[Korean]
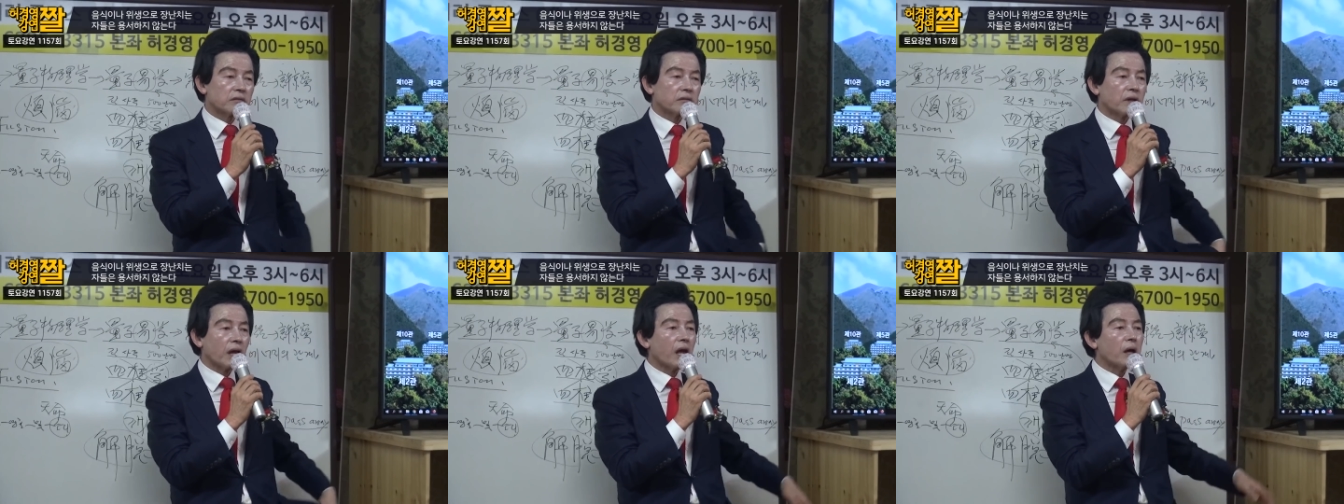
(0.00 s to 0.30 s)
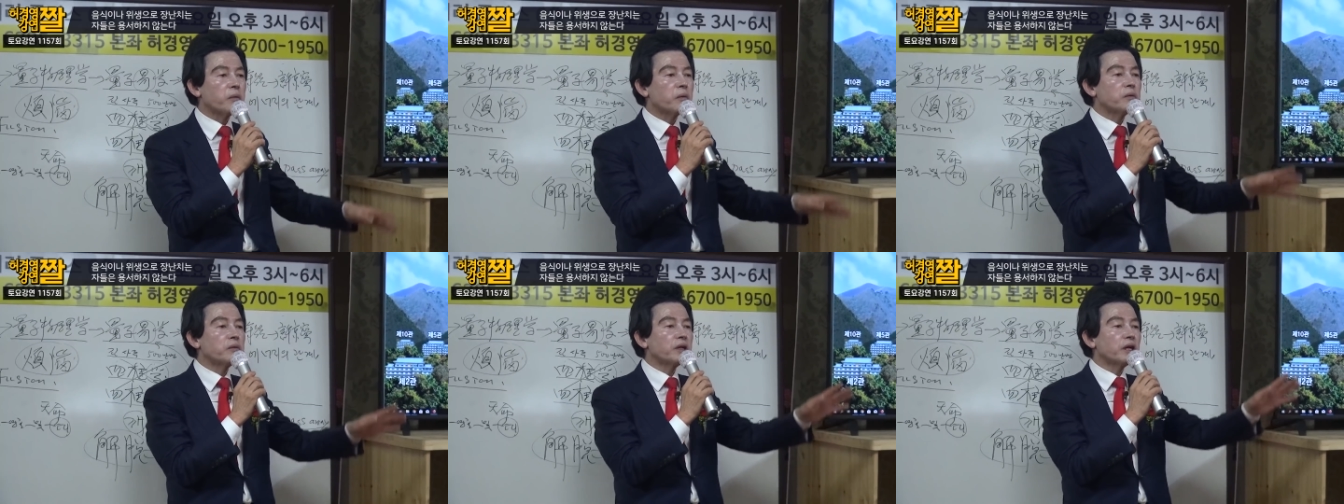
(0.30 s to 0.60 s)

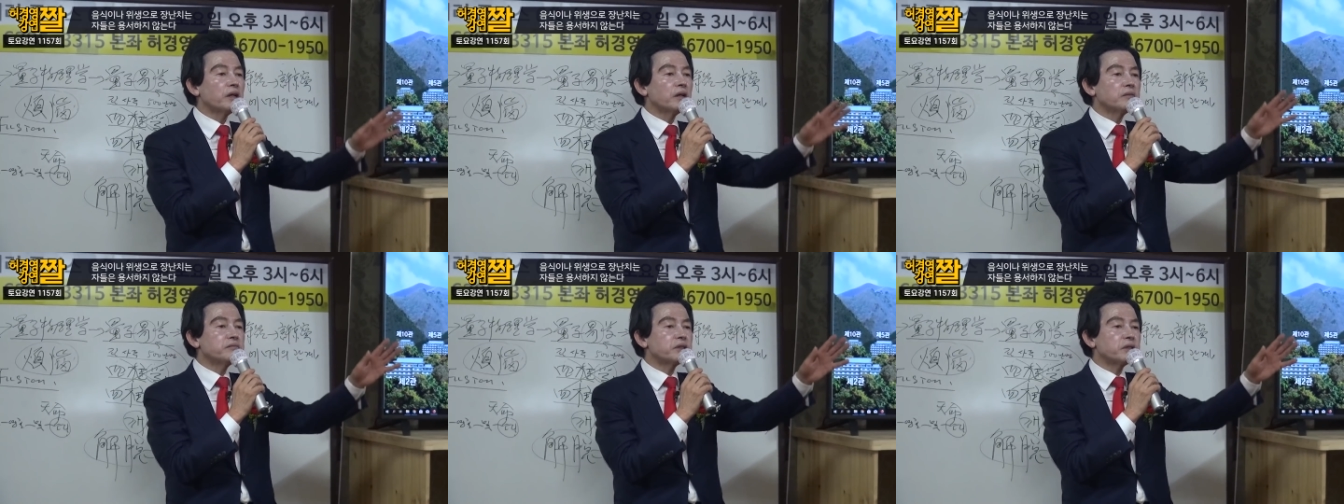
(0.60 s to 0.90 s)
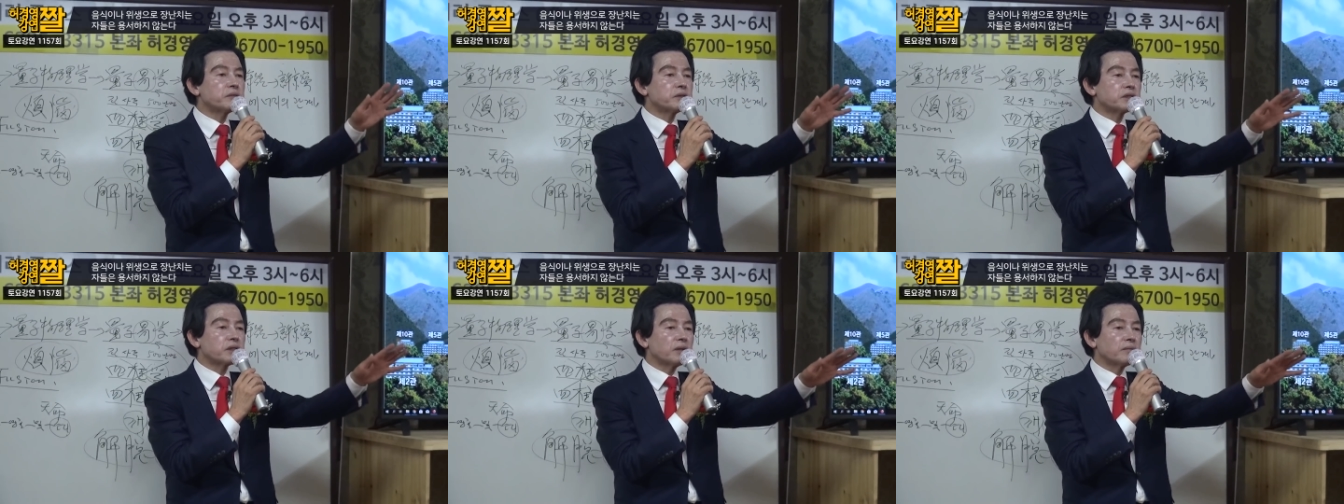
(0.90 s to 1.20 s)
대부분의
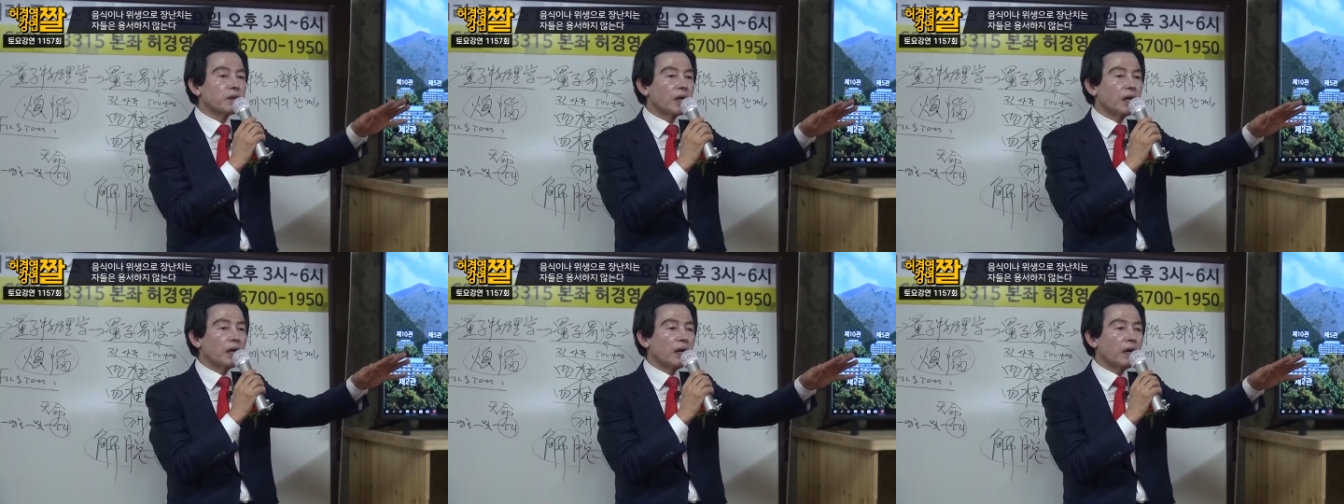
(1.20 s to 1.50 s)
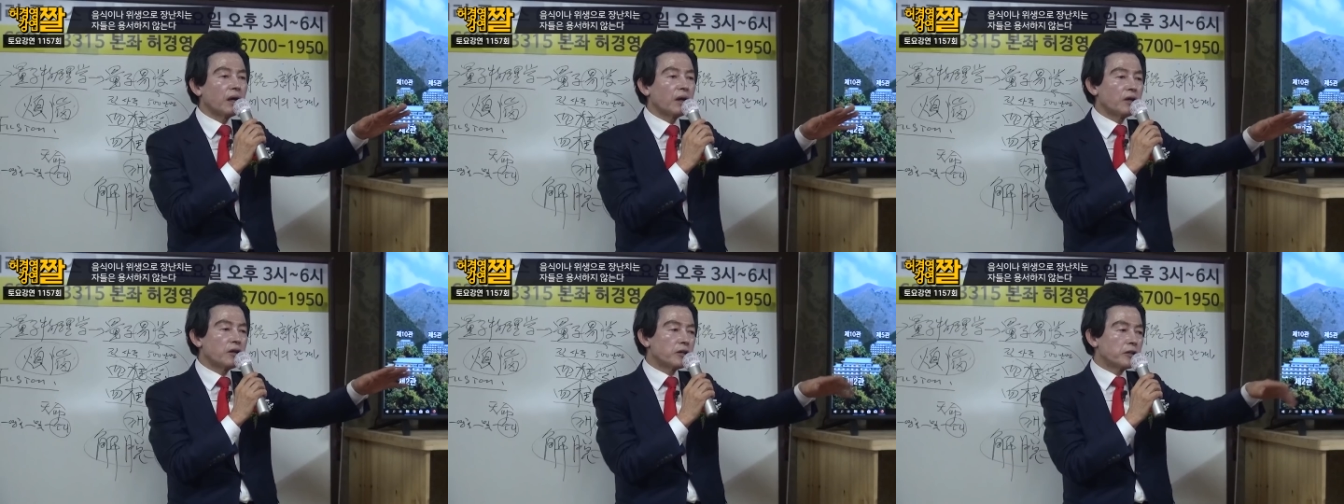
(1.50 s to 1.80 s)

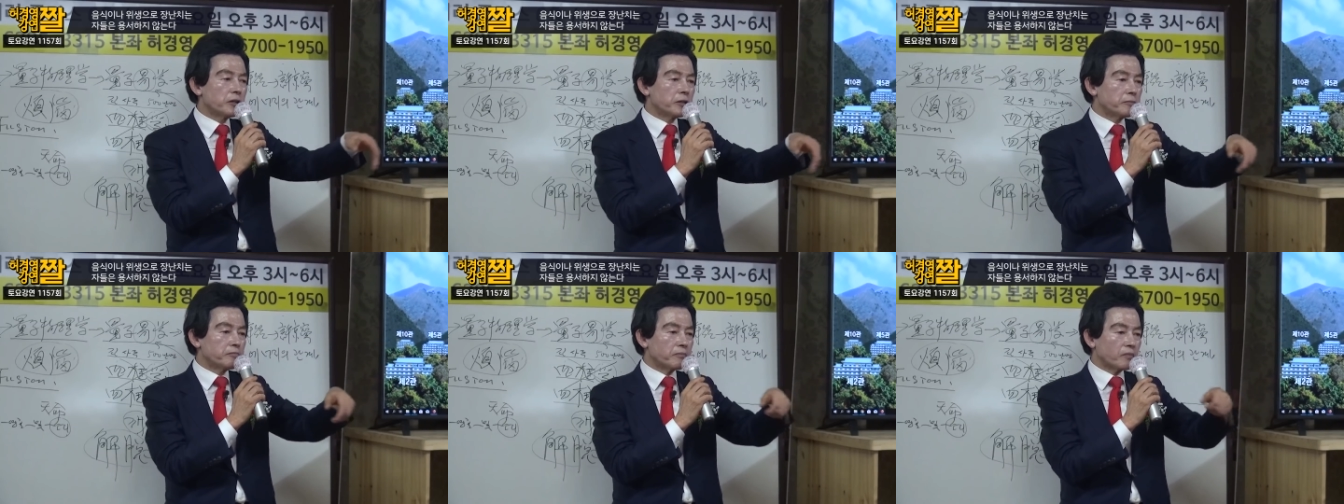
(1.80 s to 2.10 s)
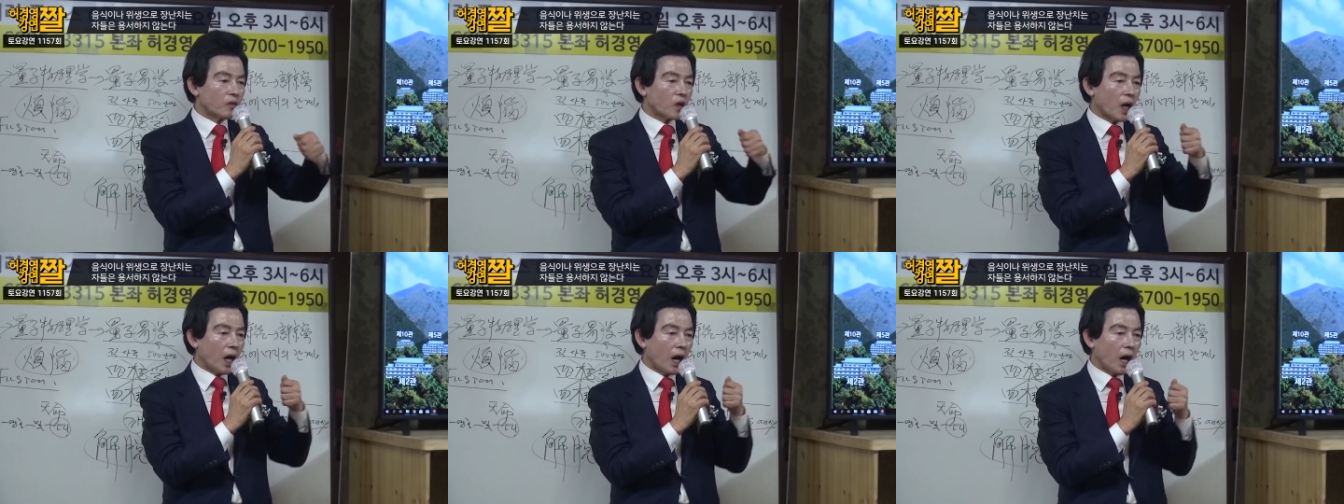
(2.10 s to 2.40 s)
음식점에
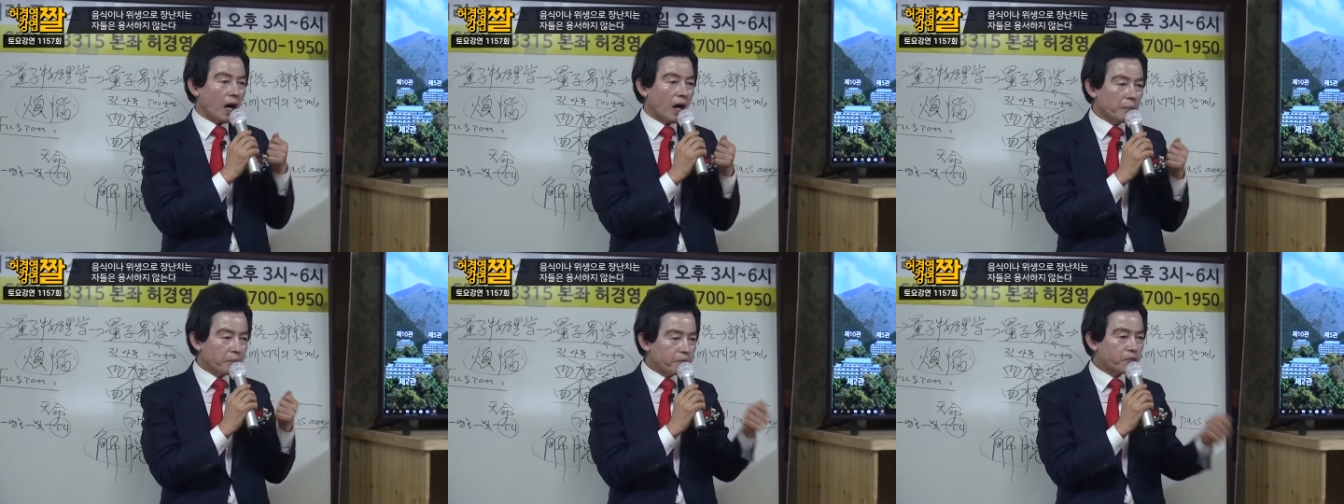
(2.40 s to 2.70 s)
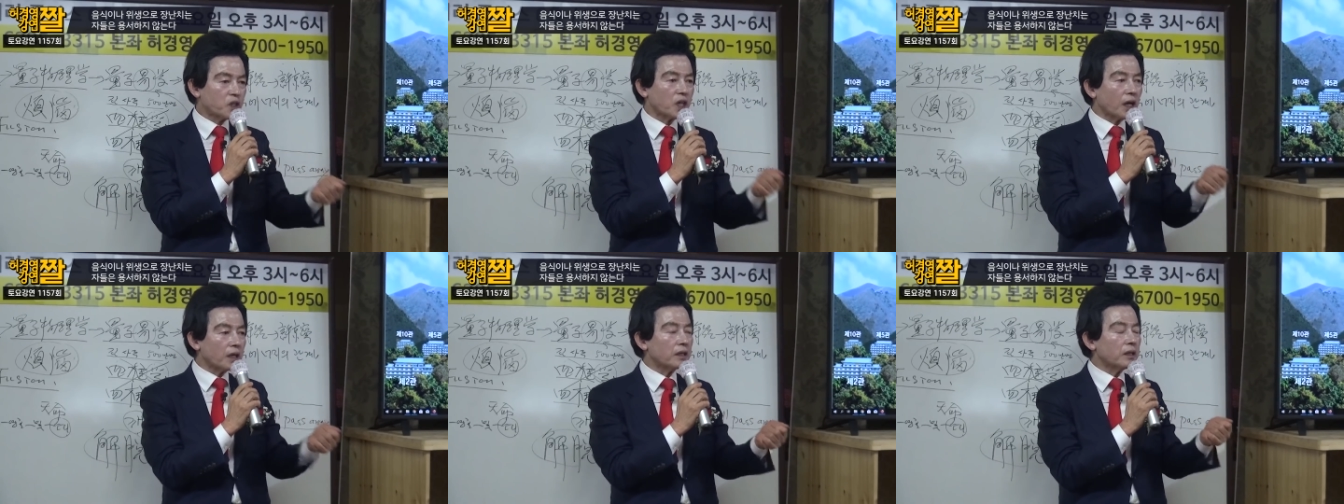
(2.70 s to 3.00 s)

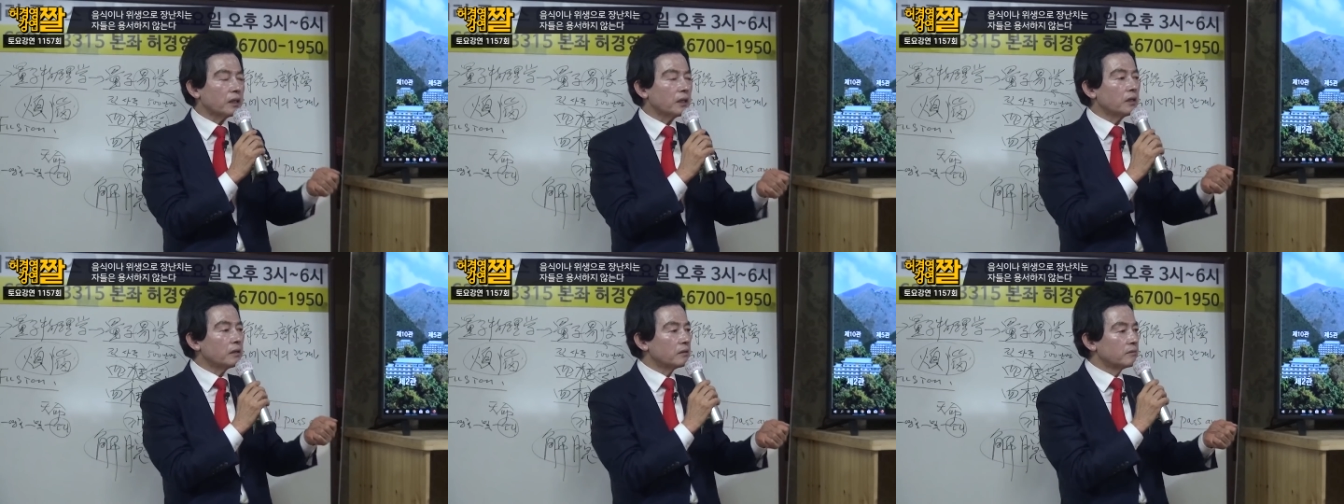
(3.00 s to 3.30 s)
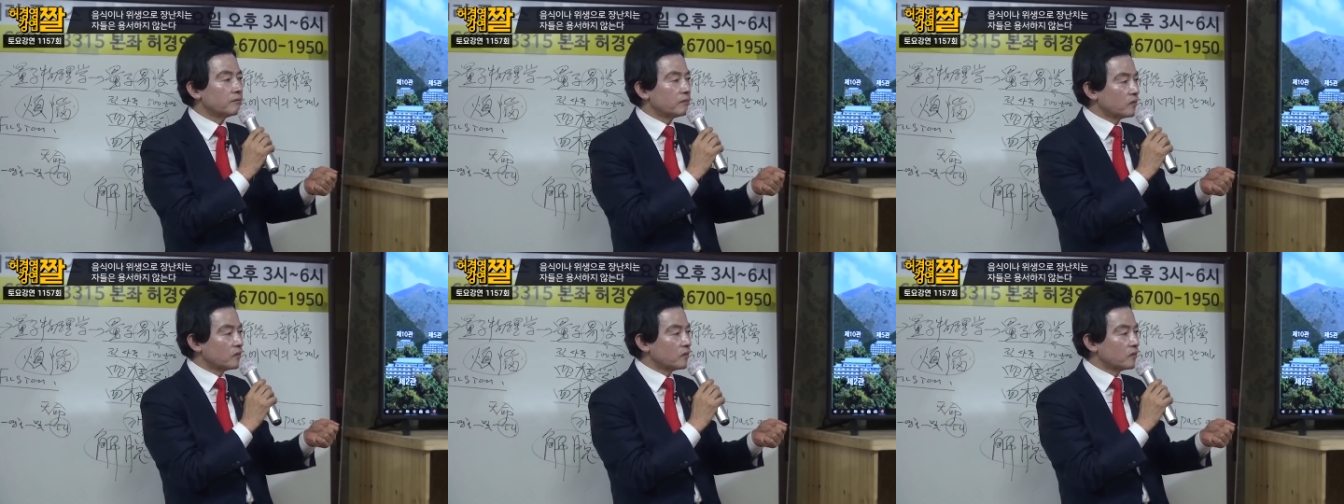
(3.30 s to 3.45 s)
갑자기